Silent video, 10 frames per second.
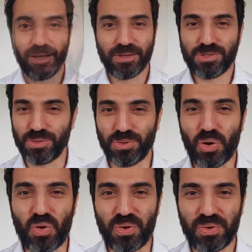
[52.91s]

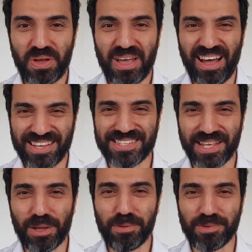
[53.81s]
Sundoku. Aslında
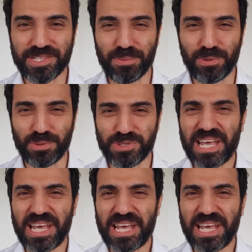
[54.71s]
hepimiz yapıyoruz.